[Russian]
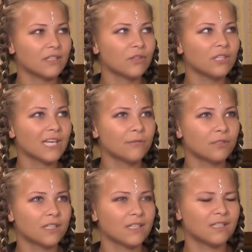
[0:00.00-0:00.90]
Но я
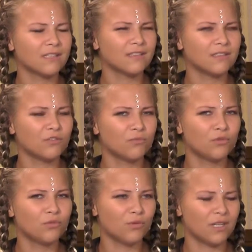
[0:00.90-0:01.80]
вообще
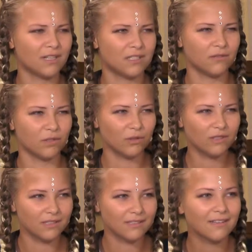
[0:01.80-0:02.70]
люблю более активный отдых.